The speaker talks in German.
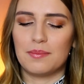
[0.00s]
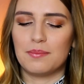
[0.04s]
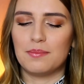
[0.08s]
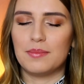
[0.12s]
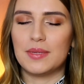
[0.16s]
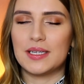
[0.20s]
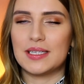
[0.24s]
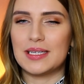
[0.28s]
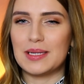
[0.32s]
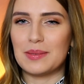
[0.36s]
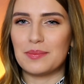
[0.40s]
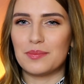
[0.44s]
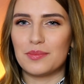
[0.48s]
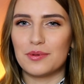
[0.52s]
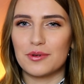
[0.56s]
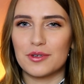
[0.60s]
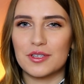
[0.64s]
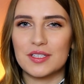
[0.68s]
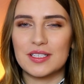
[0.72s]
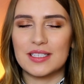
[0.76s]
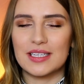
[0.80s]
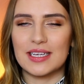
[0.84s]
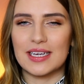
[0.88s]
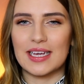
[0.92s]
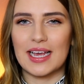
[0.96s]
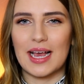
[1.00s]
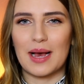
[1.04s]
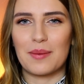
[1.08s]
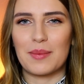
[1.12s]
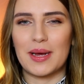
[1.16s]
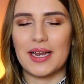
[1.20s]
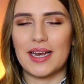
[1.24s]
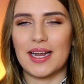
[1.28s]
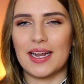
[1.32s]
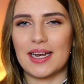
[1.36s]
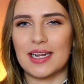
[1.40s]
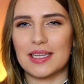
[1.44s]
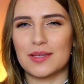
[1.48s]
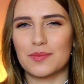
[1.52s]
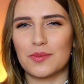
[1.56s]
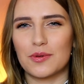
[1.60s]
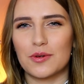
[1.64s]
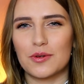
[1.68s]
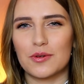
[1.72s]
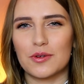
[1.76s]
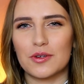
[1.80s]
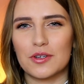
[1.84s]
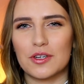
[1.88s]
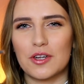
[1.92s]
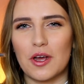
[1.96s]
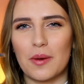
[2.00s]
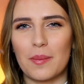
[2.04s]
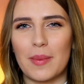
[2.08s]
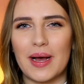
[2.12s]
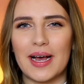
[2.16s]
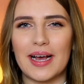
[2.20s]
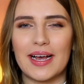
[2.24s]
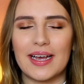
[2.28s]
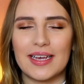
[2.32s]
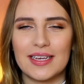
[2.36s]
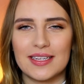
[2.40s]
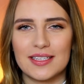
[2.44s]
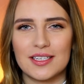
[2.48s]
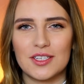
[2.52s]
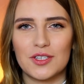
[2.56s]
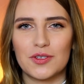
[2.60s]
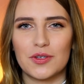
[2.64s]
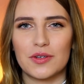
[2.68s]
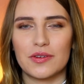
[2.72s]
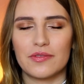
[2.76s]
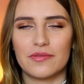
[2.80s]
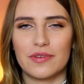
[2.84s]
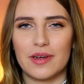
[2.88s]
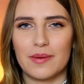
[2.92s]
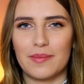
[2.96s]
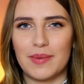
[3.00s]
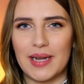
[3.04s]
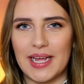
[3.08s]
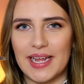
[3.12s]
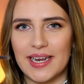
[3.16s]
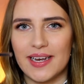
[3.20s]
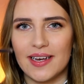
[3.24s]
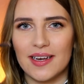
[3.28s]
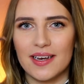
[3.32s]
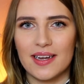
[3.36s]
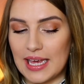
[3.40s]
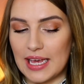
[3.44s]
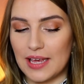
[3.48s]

Mit dem Bürstchen kann man dann das Produkt nochmal richtig schön verblenden.